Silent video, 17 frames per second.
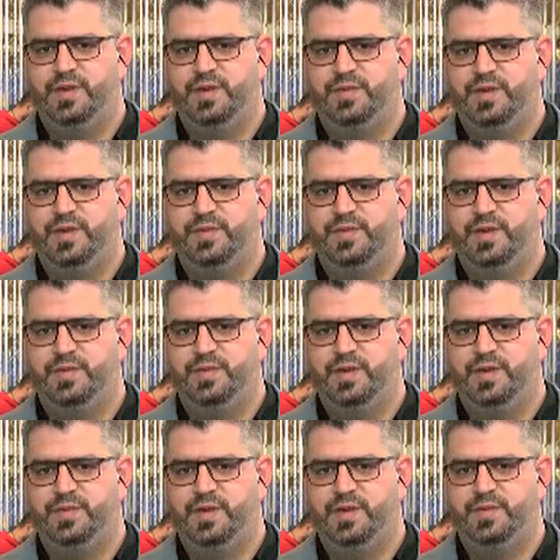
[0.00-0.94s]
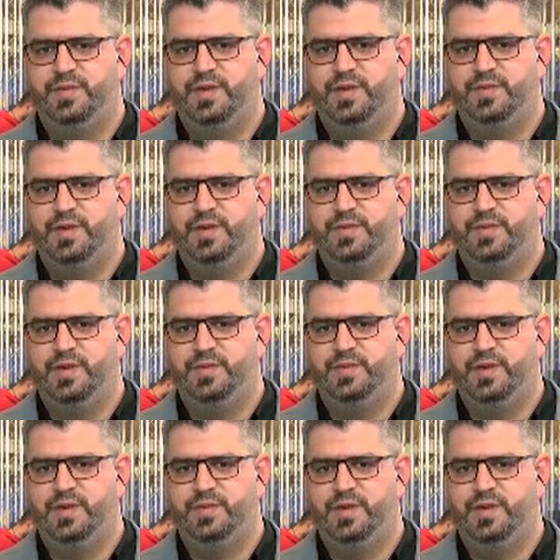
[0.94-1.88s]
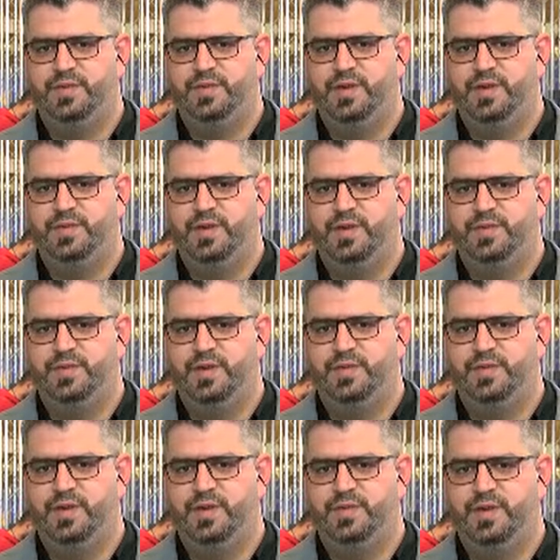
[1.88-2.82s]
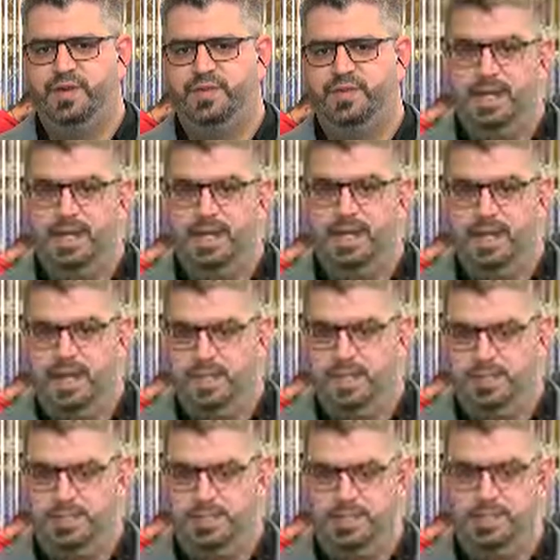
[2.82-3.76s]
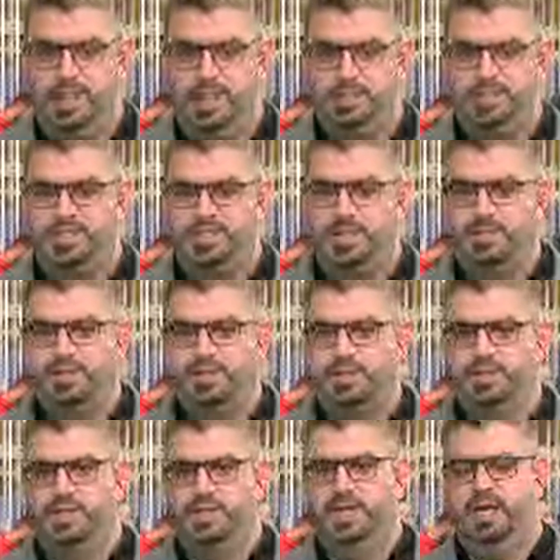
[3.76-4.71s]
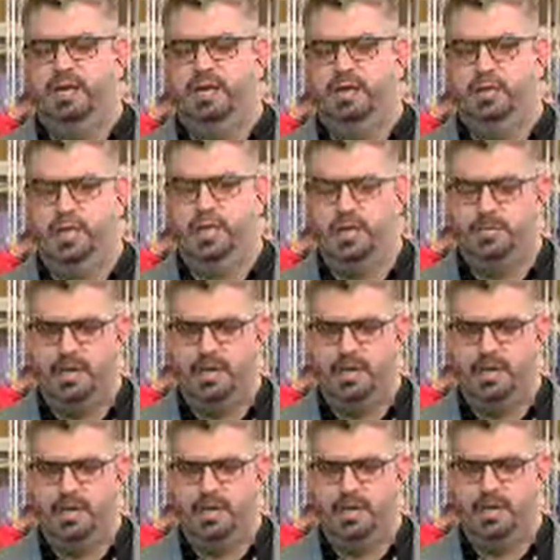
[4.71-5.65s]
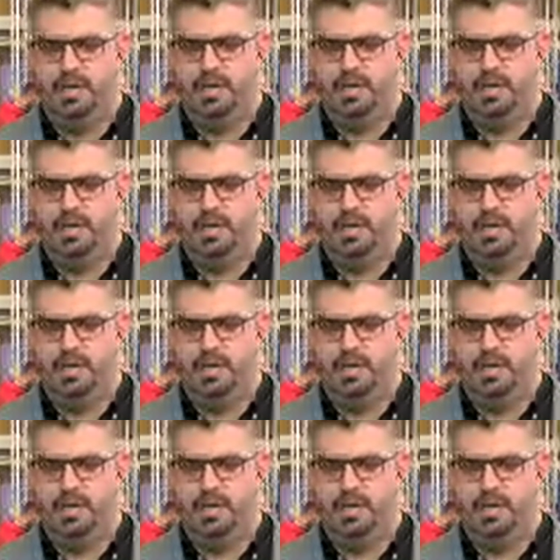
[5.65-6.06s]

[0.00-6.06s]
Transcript: ماذا آه، دار في الاجتماع وماذا سيدور إلى الآن الاجتماع مستمر يعني ولا معلومات